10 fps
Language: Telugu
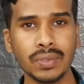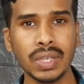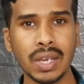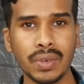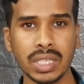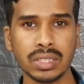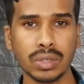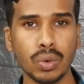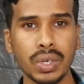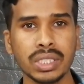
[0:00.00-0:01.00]
సివిల్
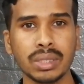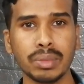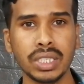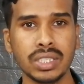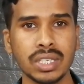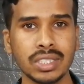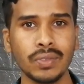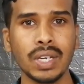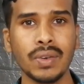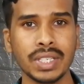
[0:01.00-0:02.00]
ఏవియేషన్ కోవిడ్కి సంబంధించిన
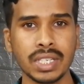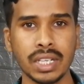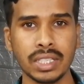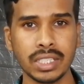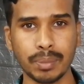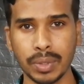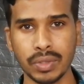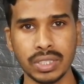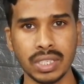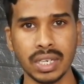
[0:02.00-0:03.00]
సివిల్ ఏవియేషన్ అయితే
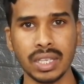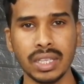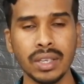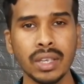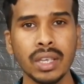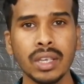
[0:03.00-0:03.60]
చెప్పడం అయితే జరిగింది